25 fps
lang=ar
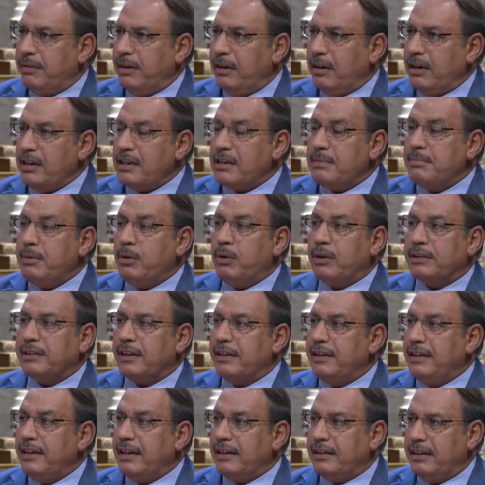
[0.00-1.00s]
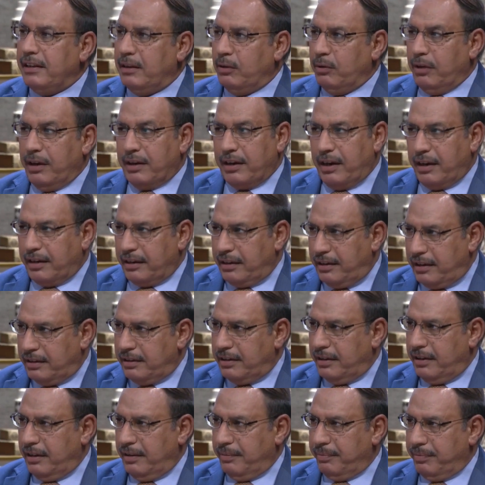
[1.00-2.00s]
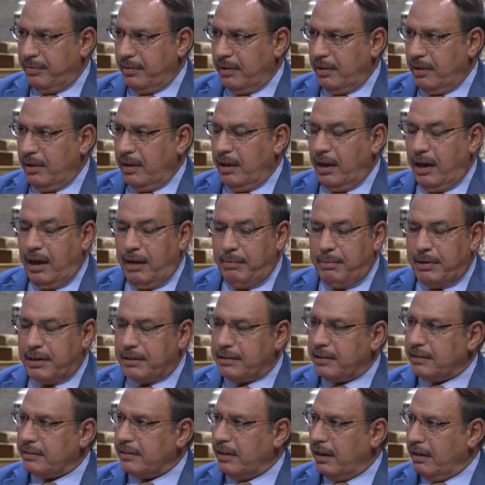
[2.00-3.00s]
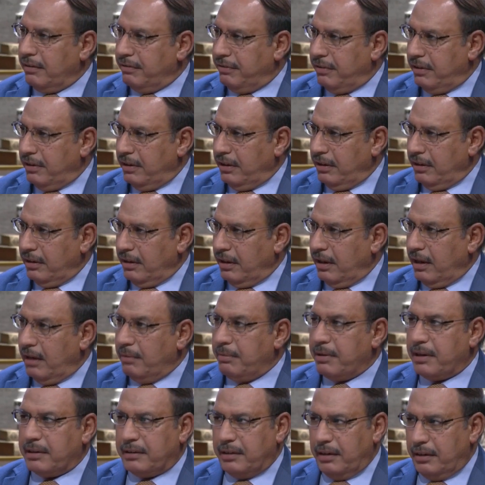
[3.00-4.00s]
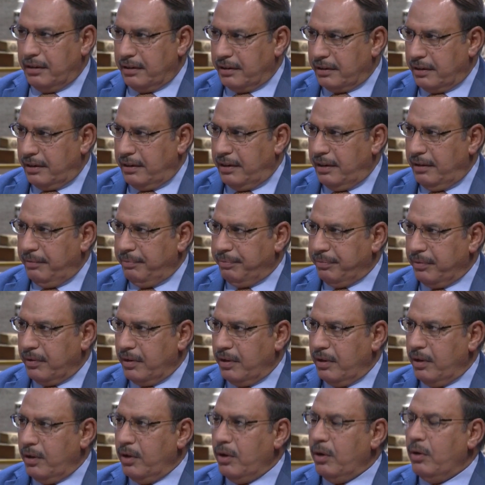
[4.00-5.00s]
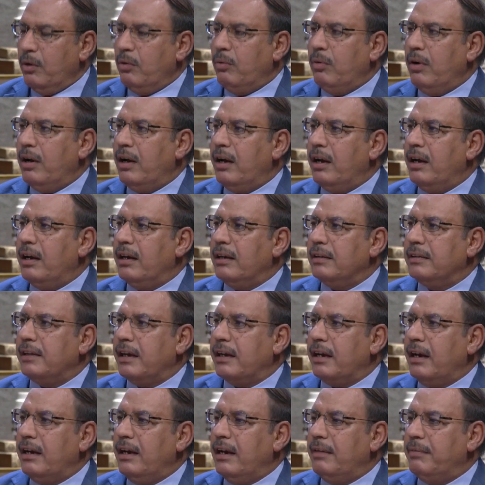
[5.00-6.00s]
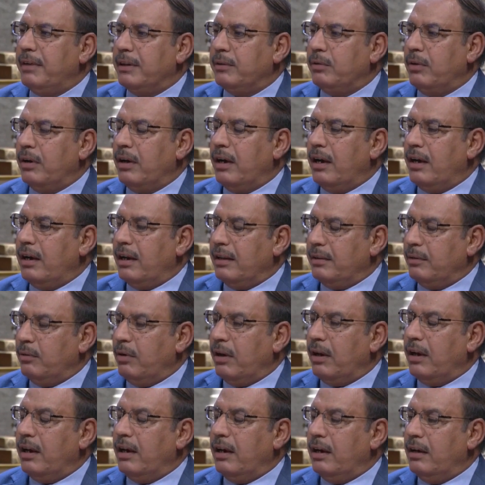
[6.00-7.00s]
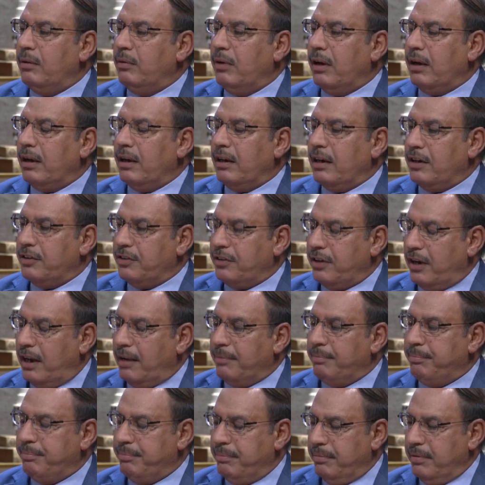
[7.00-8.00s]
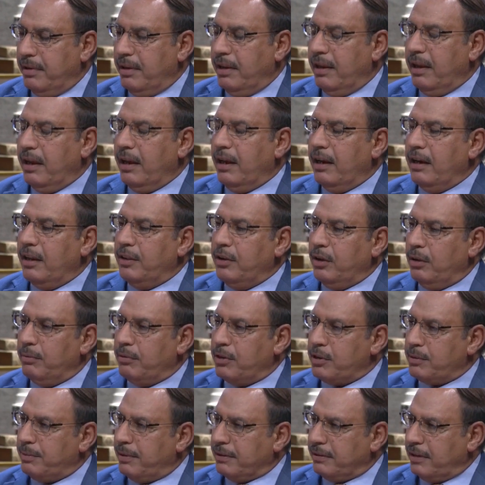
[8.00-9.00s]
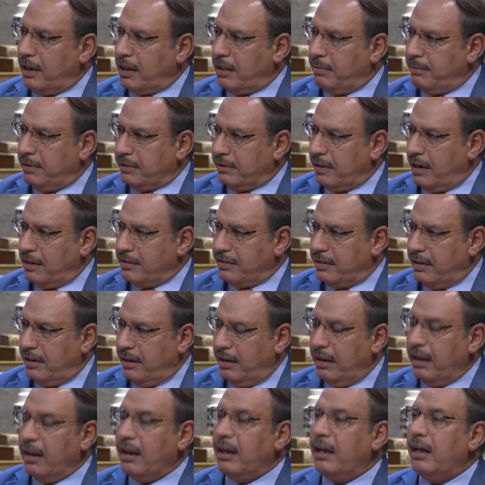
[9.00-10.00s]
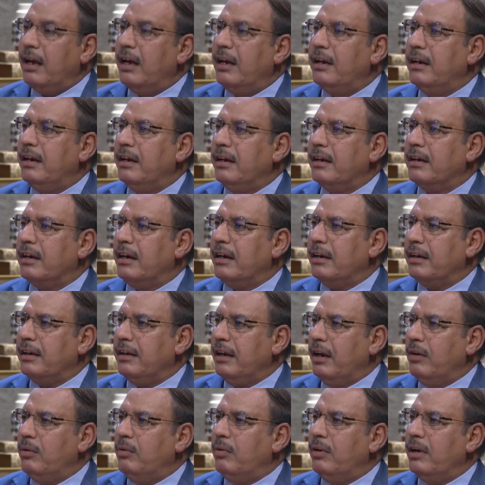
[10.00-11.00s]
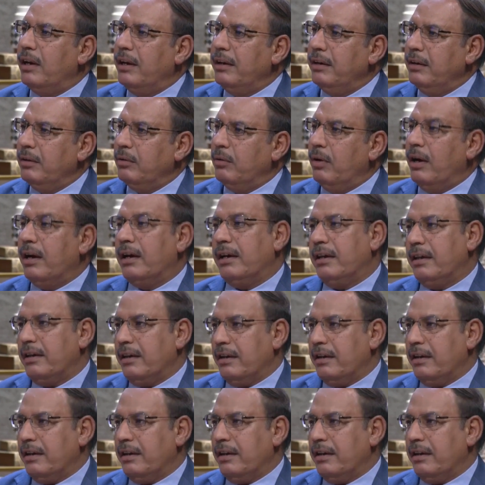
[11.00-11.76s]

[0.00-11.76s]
يحس بوطنيته وعراقيته عبرت الطائفية عبرت العرقية وتكلمت وقالت وقال وقال الشاب الذي عمره 17 18 سنة أنا عراقي أولا وأخيرا